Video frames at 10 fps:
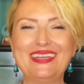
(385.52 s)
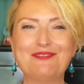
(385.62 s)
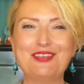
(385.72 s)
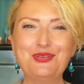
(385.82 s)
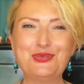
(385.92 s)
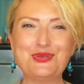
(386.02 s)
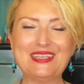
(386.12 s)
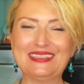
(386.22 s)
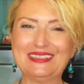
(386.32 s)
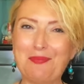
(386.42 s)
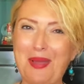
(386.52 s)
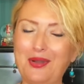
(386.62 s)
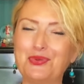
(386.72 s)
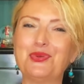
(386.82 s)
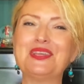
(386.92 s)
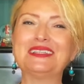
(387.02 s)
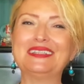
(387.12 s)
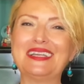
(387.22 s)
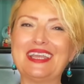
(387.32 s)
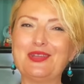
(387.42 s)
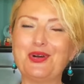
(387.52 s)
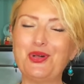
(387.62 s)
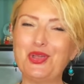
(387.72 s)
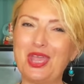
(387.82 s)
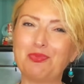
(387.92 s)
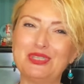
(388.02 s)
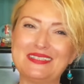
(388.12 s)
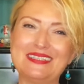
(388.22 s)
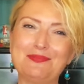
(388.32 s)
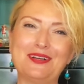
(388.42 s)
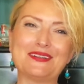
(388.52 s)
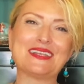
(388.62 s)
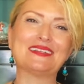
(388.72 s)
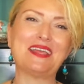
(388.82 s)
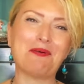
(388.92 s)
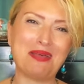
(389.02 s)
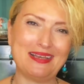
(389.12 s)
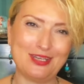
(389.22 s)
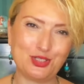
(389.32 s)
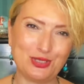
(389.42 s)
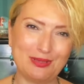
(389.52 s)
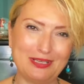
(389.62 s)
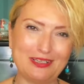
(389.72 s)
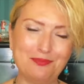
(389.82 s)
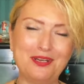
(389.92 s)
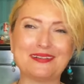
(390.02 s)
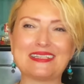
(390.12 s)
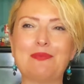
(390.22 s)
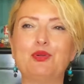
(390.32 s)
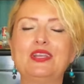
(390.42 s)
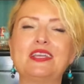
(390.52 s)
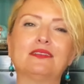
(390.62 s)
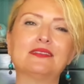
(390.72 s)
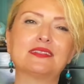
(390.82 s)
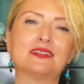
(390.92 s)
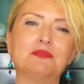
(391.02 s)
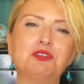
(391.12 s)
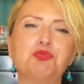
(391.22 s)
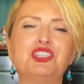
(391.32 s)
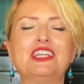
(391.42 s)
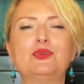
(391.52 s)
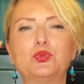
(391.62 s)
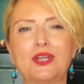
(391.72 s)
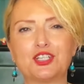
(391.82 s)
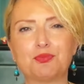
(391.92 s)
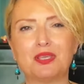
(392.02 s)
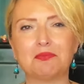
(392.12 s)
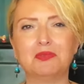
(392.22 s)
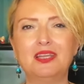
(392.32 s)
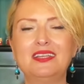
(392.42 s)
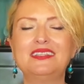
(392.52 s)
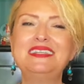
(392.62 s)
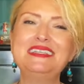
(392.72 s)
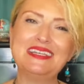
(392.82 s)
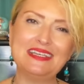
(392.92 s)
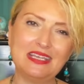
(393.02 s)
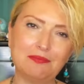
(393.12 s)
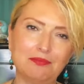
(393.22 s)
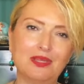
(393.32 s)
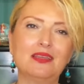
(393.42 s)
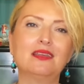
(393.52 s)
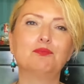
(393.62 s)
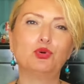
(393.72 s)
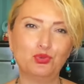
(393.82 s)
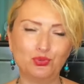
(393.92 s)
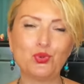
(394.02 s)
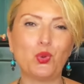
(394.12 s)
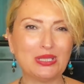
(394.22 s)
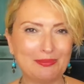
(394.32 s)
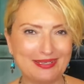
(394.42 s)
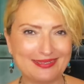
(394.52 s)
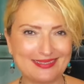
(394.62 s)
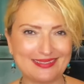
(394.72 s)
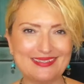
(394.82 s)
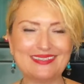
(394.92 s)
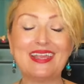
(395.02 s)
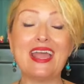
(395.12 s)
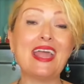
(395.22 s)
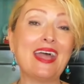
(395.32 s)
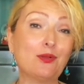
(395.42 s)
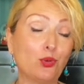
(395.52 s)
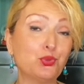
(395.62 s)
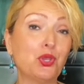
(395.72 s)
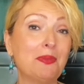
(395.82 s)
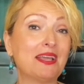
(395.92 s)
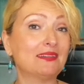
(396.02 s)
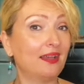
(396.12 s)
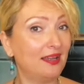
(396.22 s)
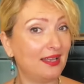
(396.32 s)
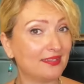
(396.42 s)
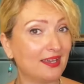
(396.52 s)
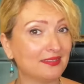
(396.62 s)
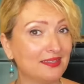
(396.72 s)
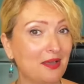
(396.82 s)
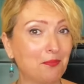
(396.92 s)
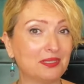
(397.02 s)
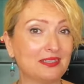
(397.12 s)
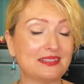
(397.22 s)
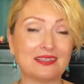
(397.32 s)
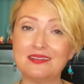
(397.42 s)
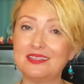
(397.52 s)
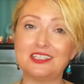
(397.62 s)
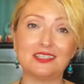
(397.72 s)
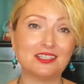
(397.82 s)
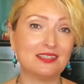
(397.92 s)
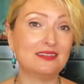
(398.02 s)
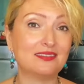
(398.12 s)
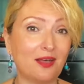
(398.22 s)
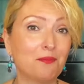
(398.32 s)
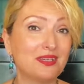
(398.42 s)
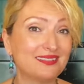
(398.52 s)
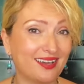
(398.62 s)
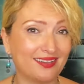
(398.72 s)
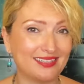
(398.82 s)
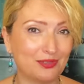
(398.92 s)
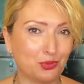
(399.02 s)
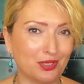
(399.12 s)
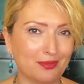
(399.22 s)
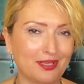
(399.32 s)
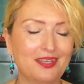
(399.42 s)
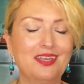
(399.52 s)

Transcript: Venüs'ün yanına Merkür'ün yanına geliyor. E bu da sizi biraz daha tembelleştirebilir. Biraz daha böyle yalnız kalayım, hiçbir şeyle uğraşmayayım, dinleneyim modunda olabilirsiniz. Eğer o döneme kadar hala tatil yapmadıysanız işte şimdi tam bir tatil dönemi.